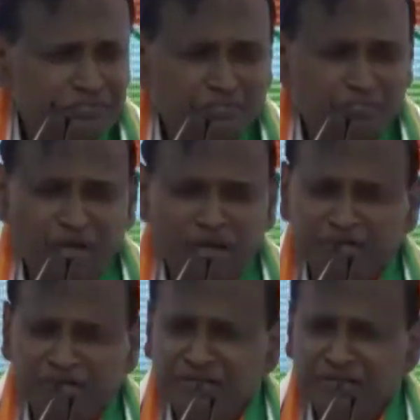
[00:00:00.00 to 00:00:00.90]

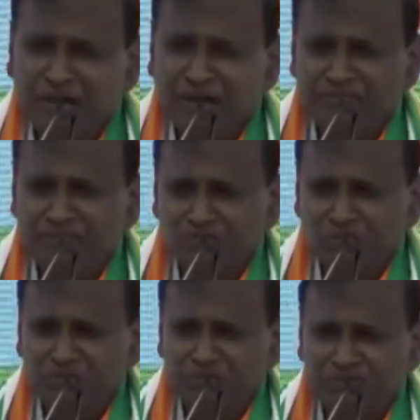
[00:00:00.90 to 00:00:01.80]
माननीय रामनाथ
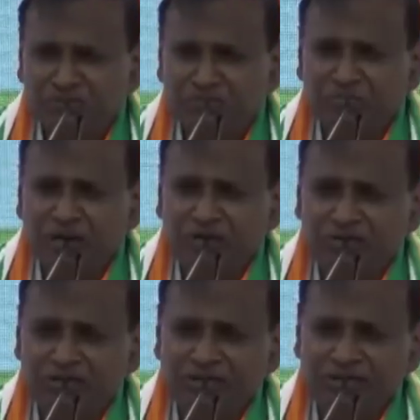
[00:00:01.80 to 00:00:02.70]
कोविंद जी
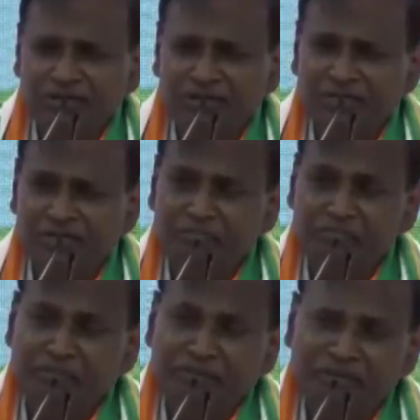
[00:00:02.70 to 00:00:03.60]
बायोडाटा लेकर के
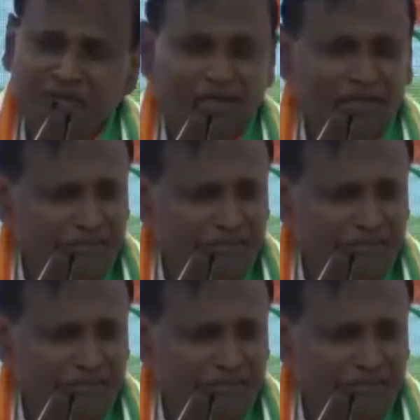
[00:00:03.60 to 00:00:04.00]
मेरे यहां आए